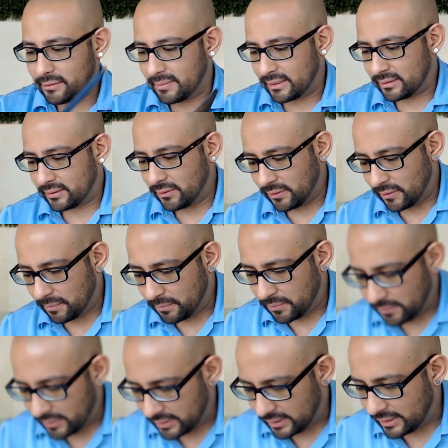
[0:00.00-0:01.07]
Es más, creo que lo
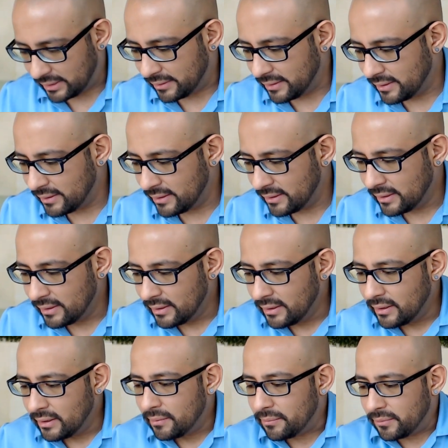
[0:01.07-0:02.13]
puedo aquí
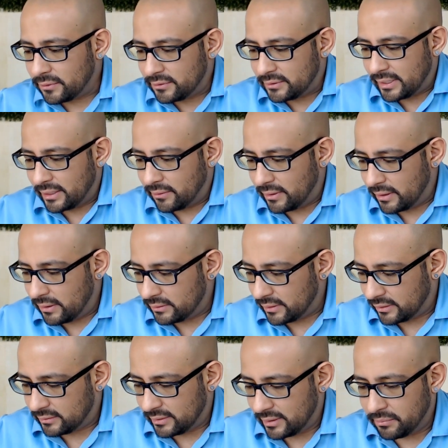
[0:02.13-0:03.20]
mostrar con la
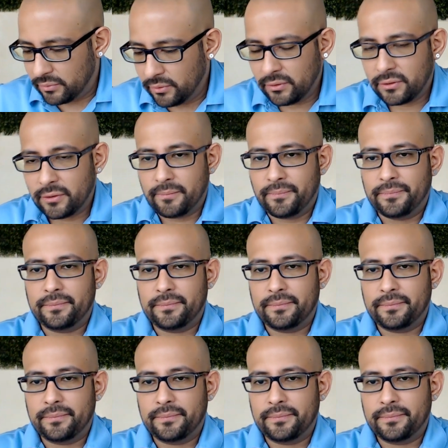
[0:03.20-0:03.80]
otra Zenbook.